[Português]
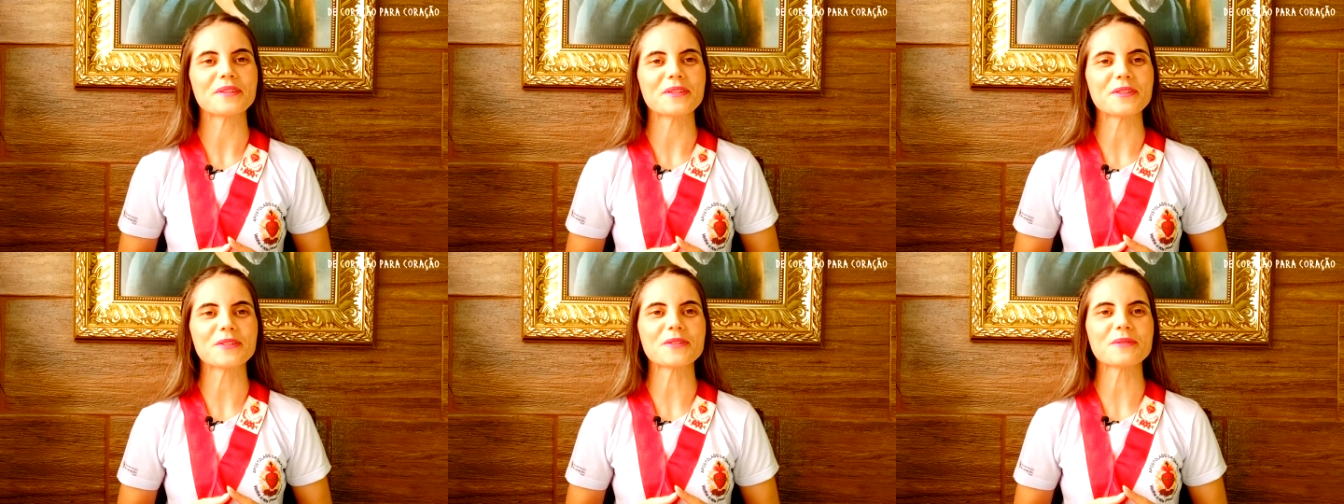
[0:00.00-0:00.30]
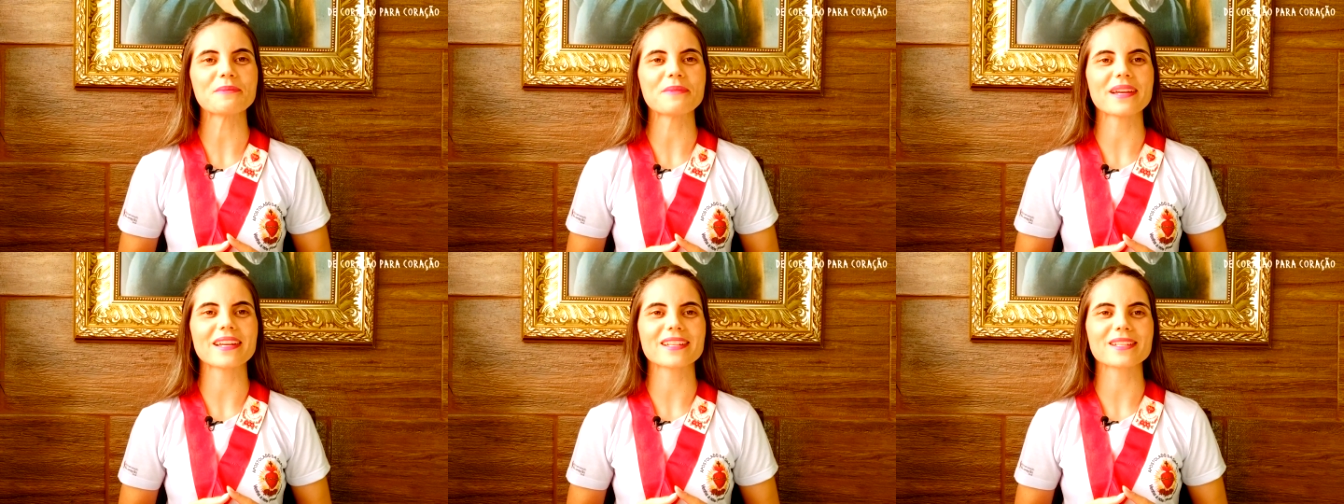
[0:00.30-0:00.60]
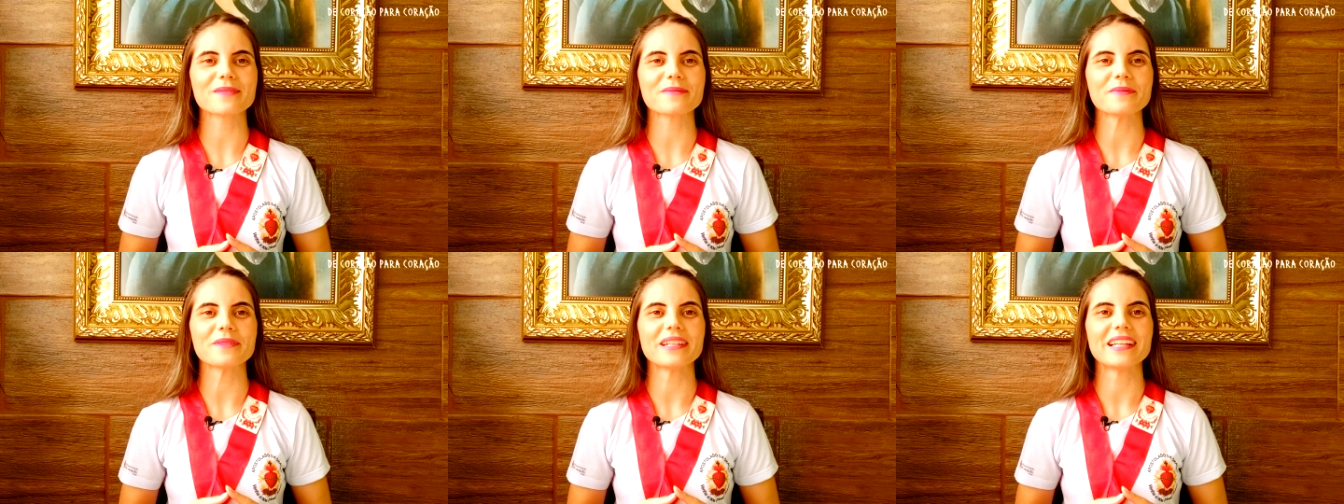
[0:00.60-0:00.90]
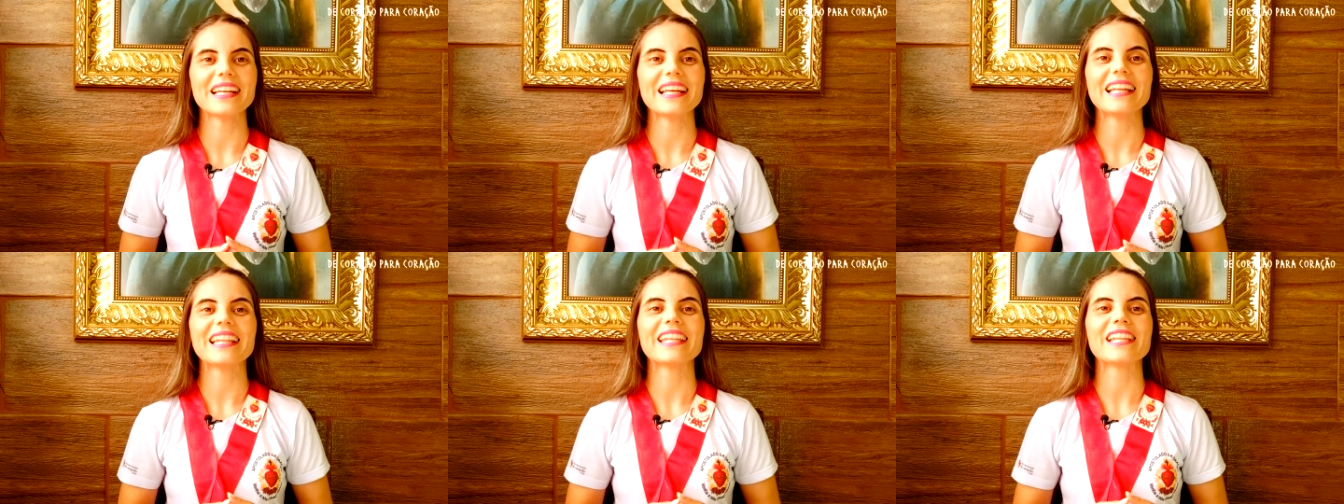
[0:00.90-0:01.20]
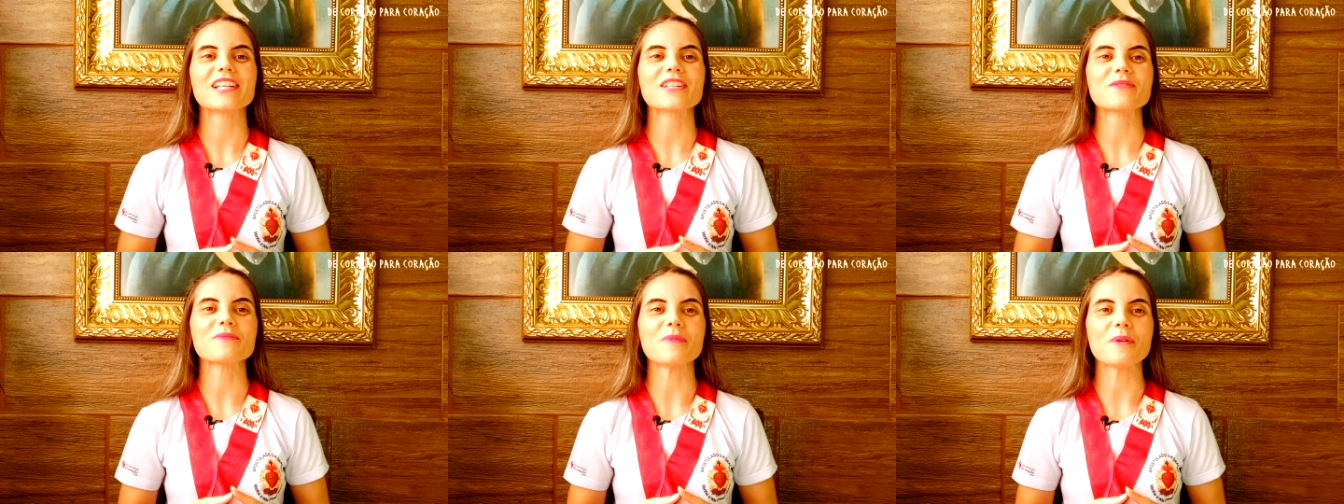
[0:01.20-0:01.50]
Isso mesmo!
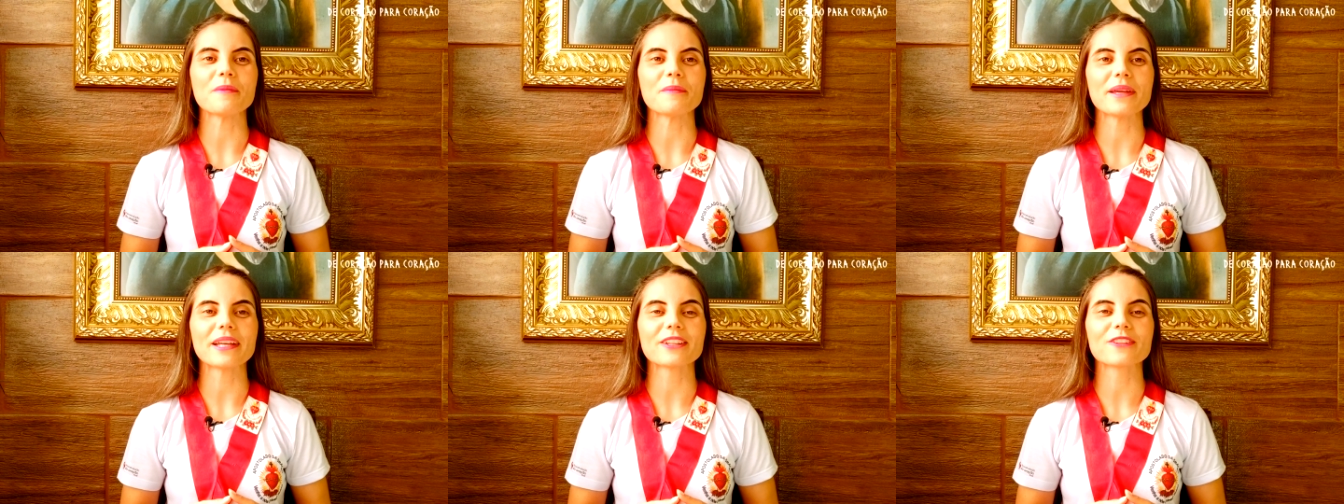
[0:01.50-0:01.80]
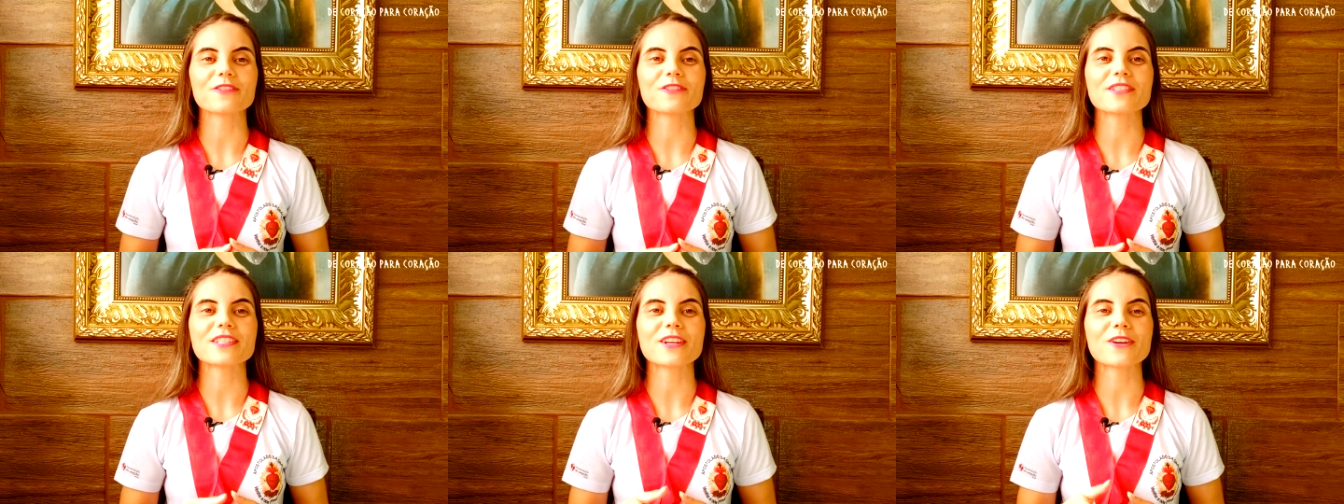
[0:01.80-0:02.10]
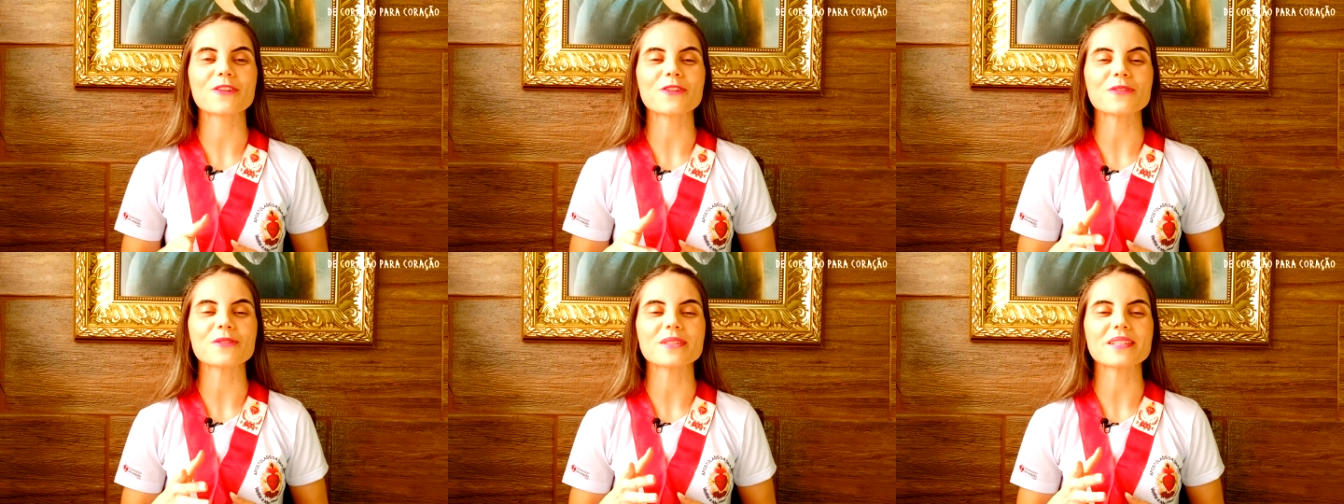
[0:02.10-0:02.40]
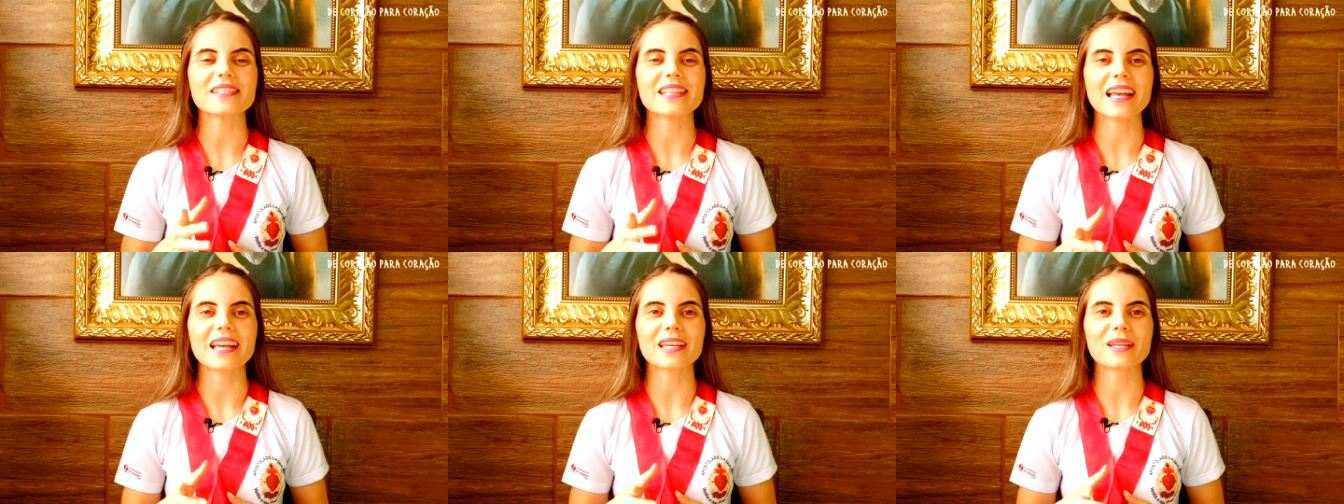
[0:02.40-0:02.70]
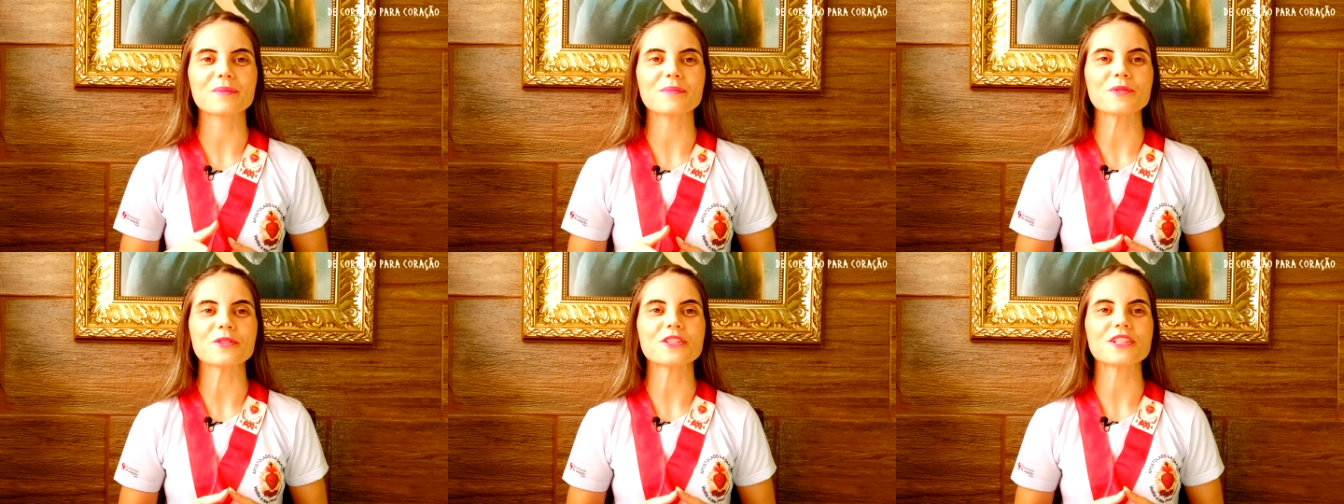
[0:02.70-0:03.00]
Nesse momento, você
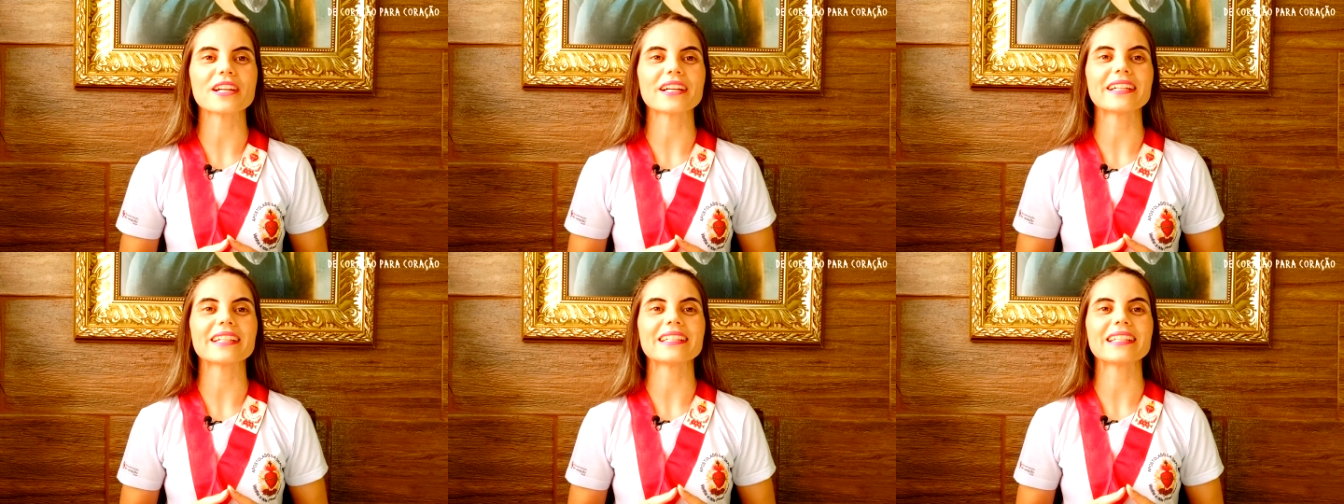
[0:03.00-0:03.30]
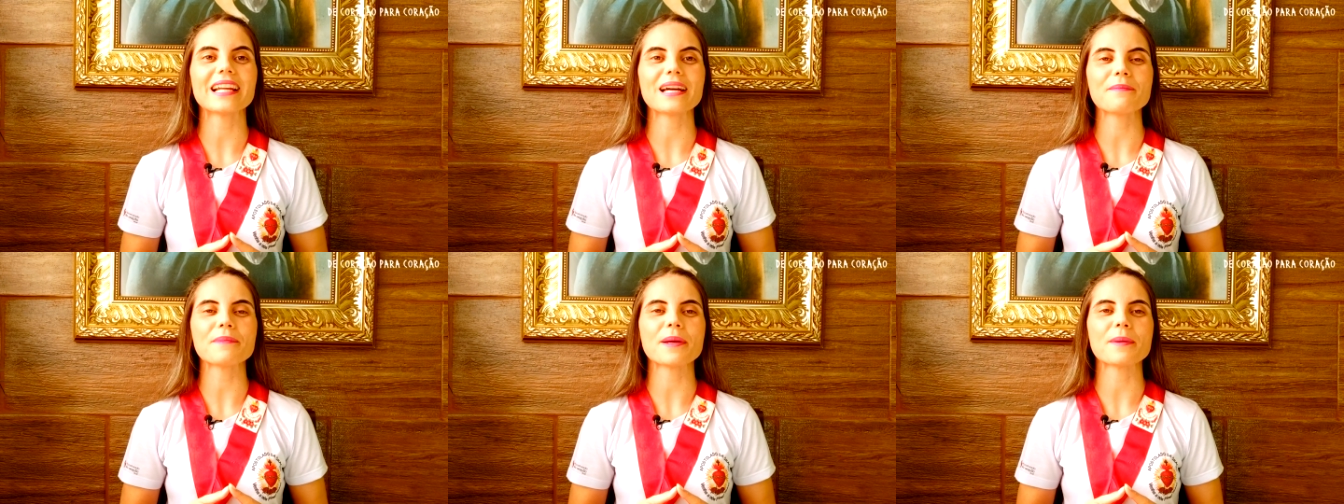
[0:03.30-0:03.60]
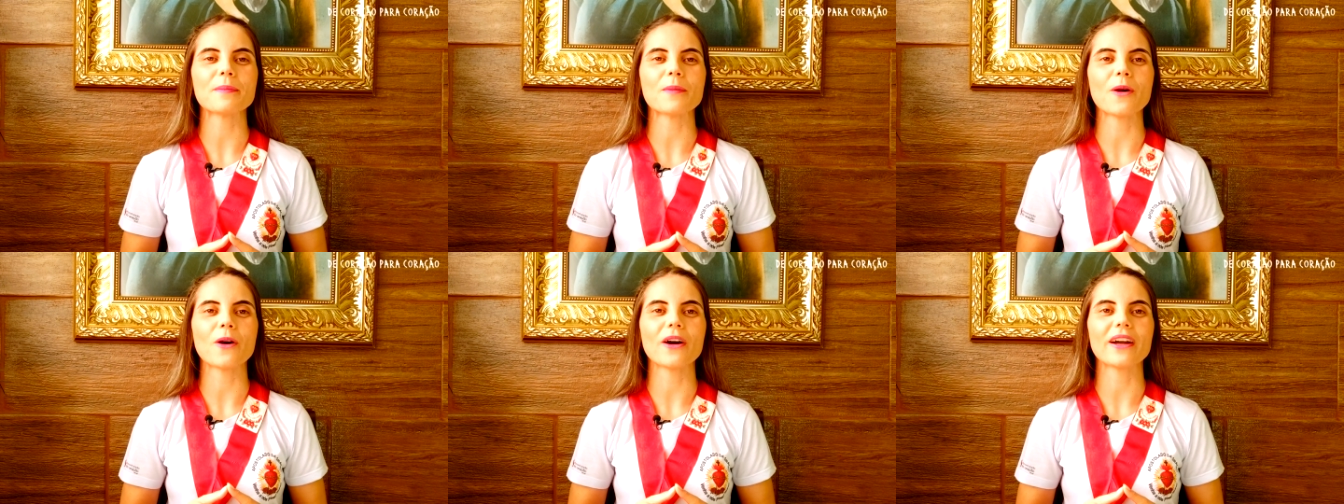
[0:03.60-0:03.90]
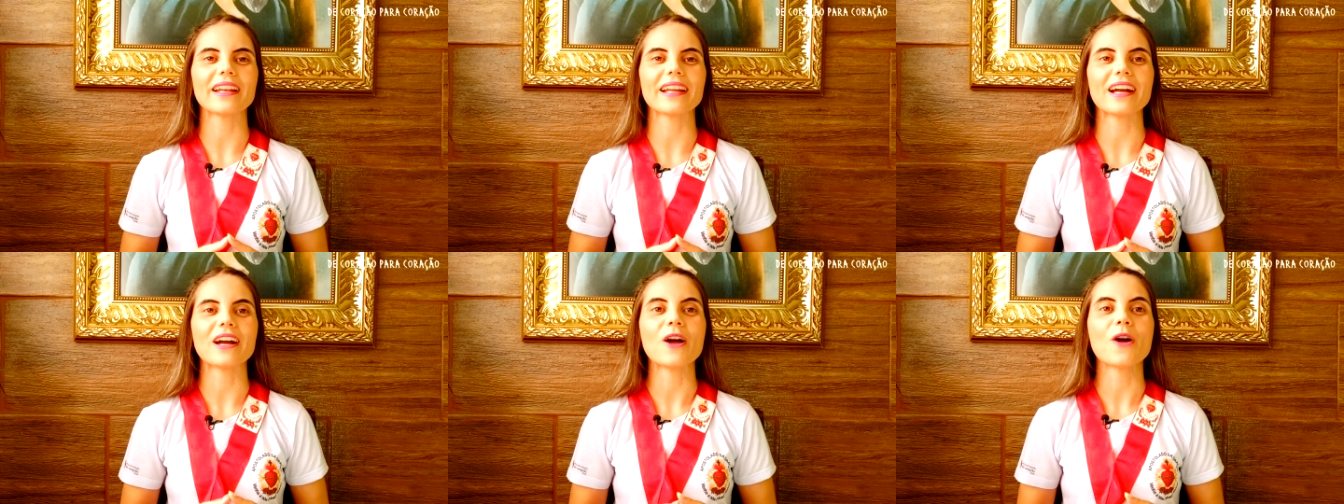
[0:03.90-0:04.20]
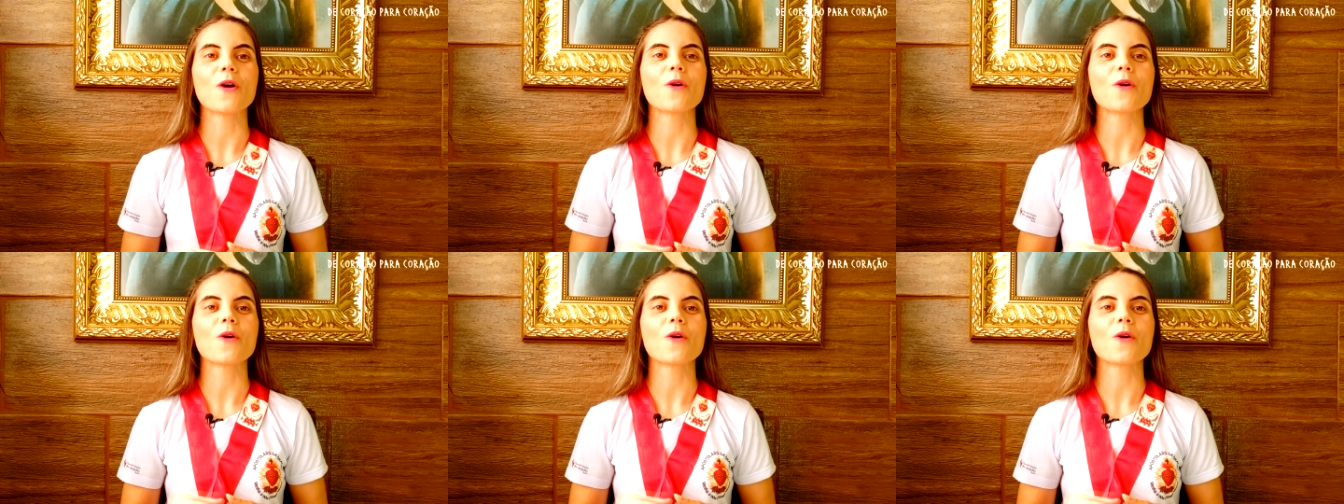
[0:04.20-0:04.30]
consegue puxar na memória